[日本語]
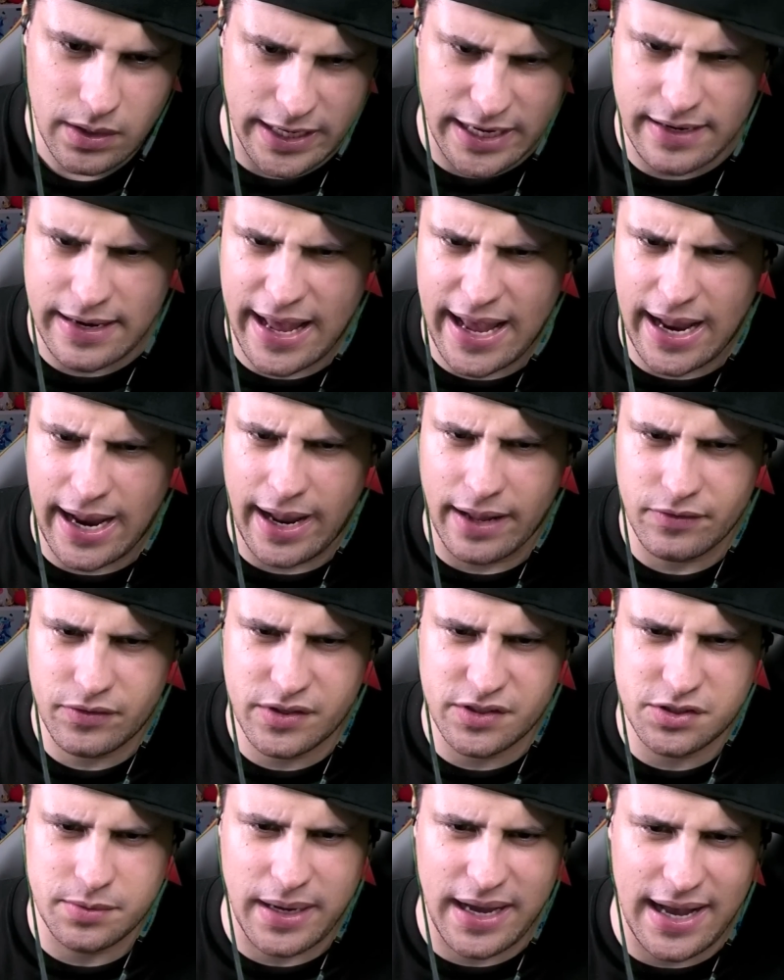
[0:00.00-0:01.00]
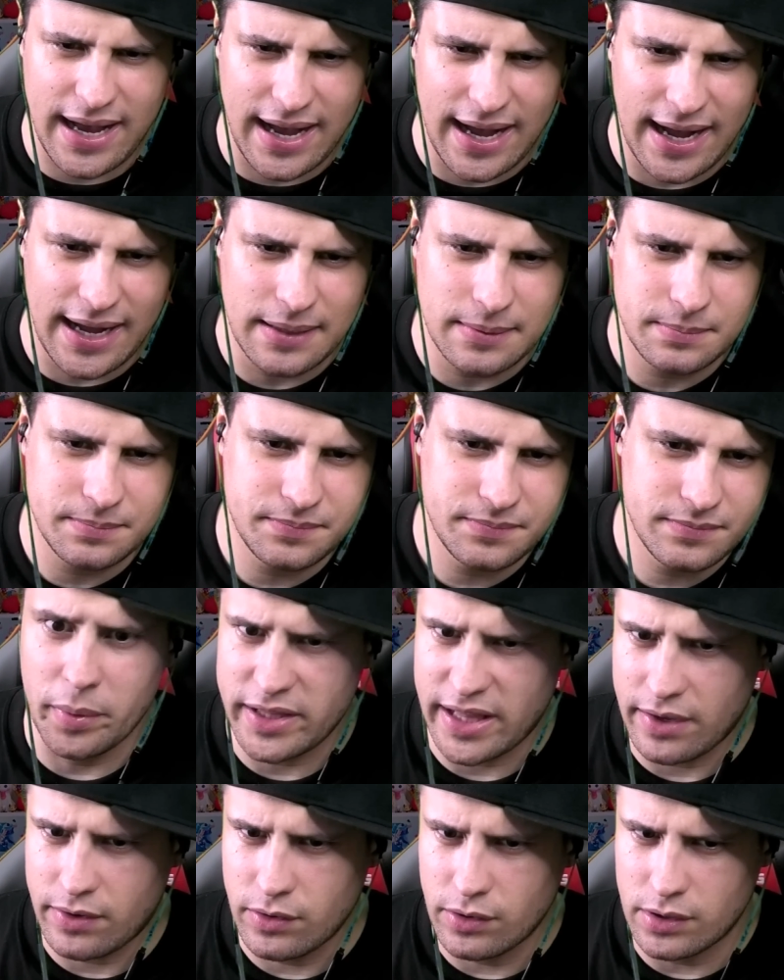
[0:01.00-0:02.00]
いいね。月島。止
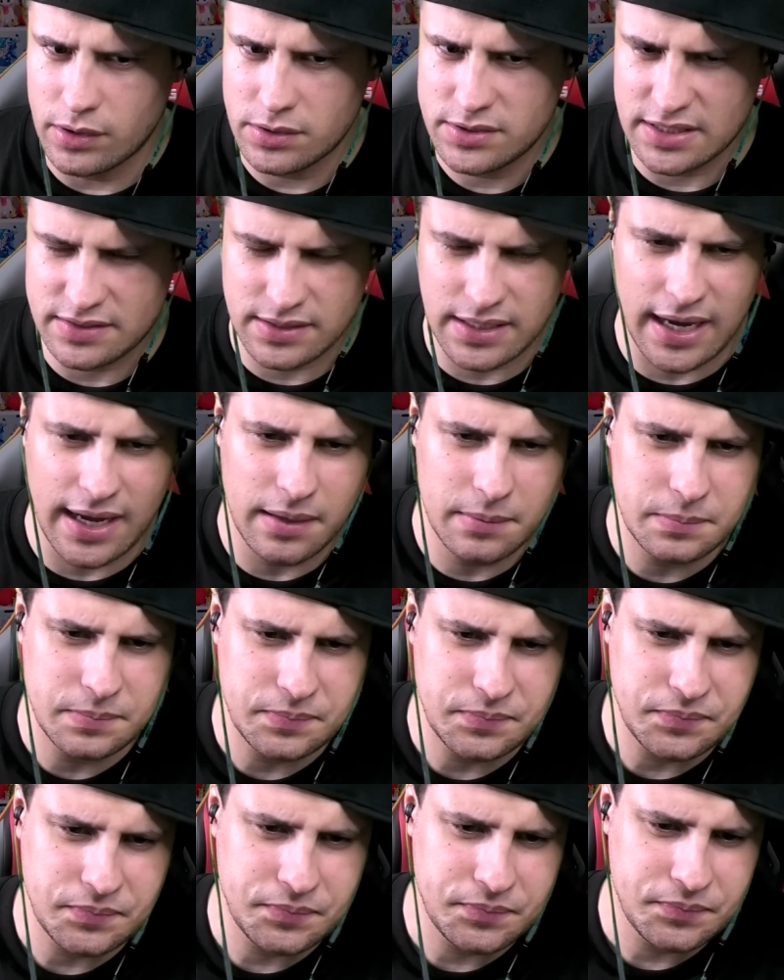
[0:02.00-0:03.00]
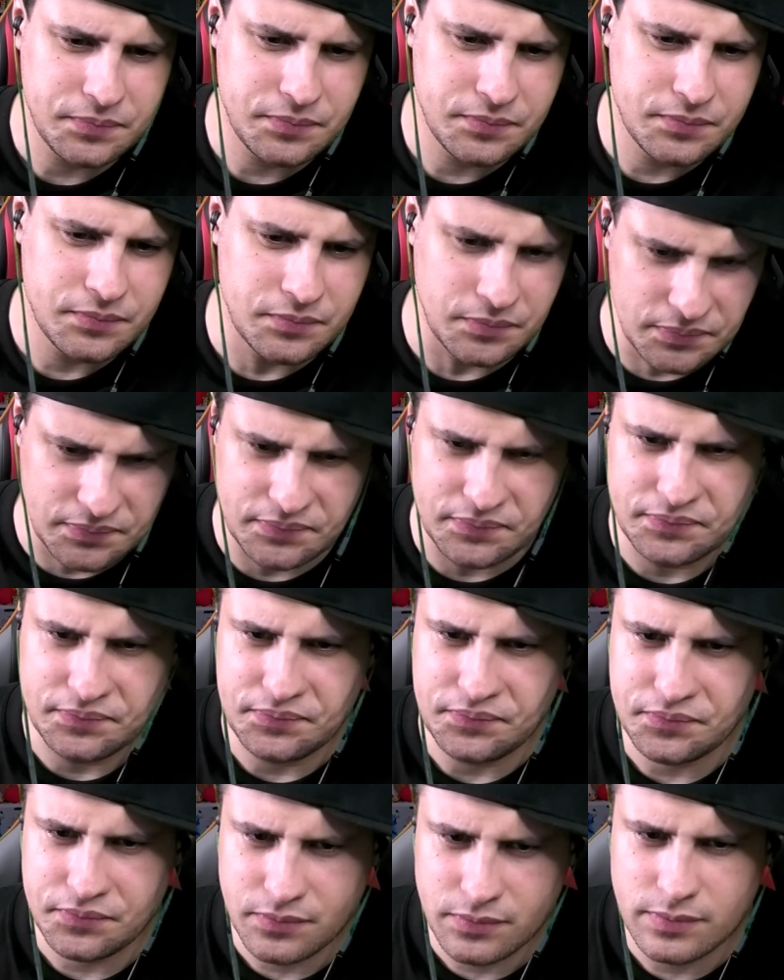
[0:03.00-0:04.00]
めていく。さすが。いいけど、もう
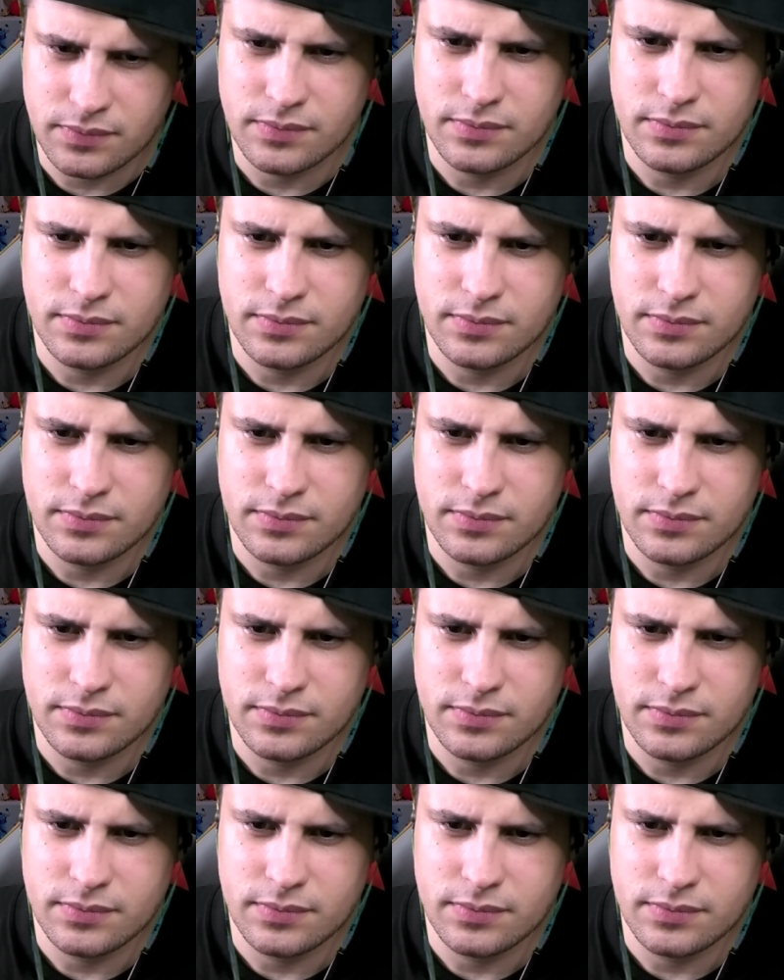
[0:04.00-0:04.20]
警戒さ